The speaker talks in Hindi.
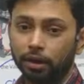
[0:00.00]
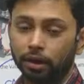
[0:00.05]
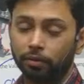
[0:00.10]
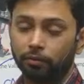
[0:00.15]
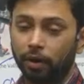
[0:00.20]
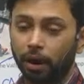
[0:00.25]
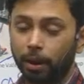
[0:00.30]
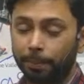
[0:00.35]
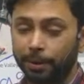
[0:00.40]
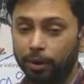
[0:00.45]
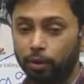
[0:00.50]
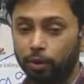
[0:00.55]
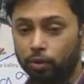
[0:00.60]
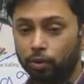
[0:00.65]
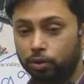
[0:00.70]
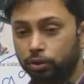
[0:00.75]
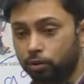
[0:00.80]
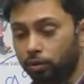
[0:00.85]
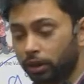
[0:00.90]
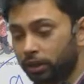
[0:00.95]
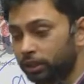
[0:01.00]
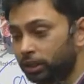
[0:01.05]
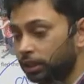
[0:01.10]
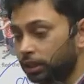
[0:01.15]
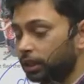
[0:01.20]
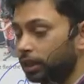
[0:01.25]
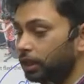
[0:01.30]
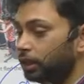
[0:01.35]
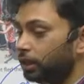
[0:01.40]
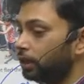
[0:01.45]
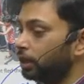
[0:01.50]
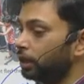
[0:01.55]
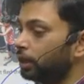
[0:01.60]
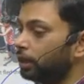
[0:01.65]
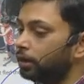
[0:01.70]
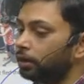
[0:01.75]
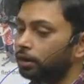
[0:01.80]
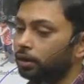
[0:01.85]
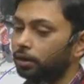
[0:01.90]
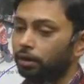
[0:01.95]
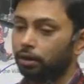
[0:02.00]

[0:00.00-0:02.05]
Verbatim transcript: वहाँ पे लोग सुरक्षित नहीं हैं